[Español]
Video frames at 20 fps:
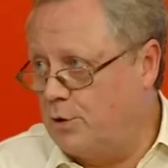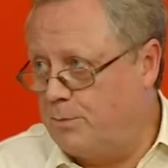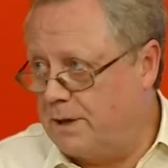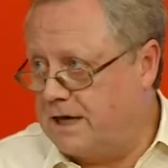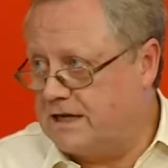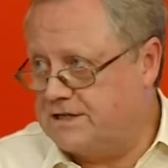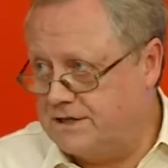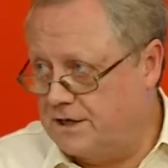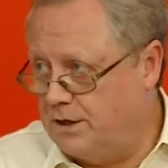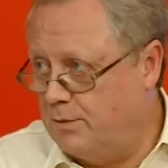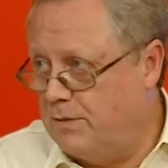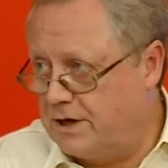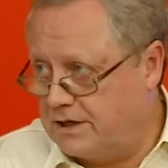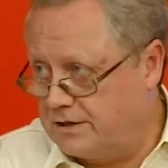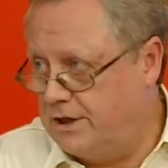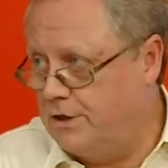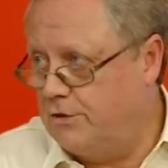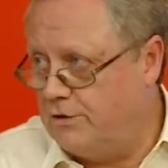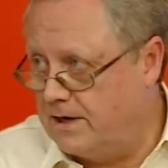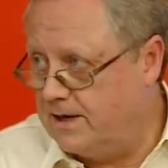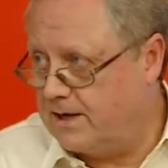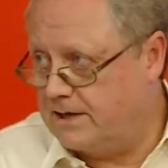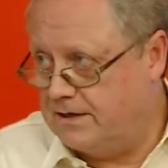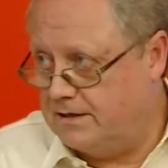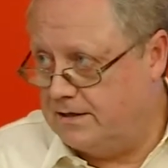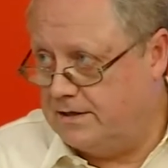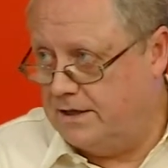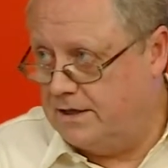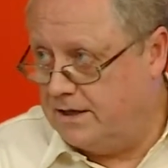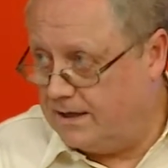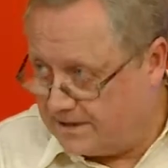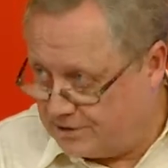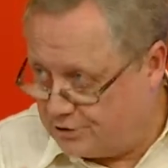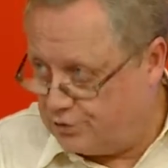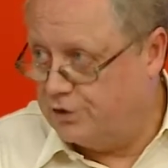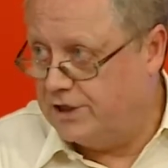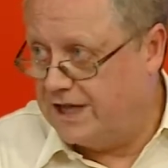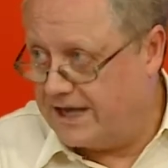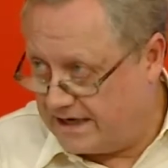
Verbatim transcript: para ser invertidos en la Argentina, que son de